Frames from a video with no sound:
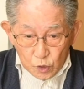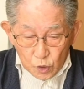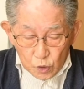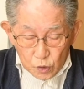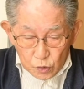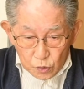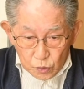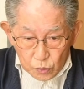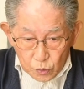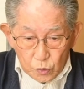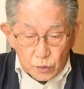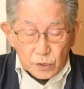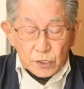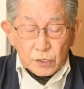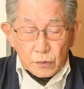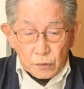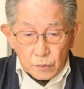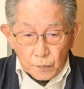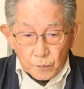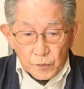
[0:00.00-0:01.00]
こって寄ってく
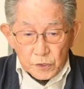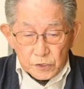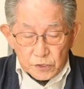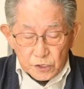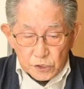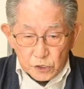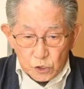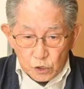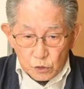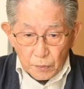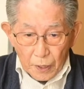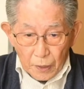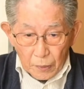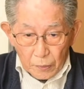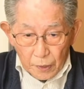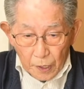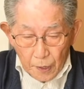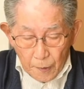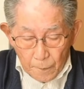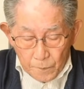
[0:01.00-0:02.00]
る。垂直面を
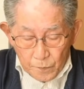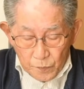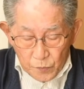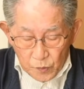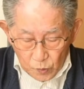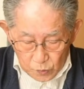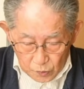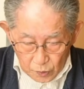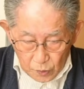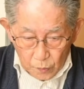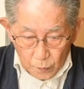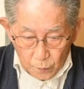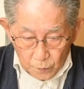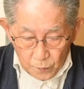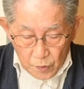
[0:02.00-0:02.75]
ね寄ってくる。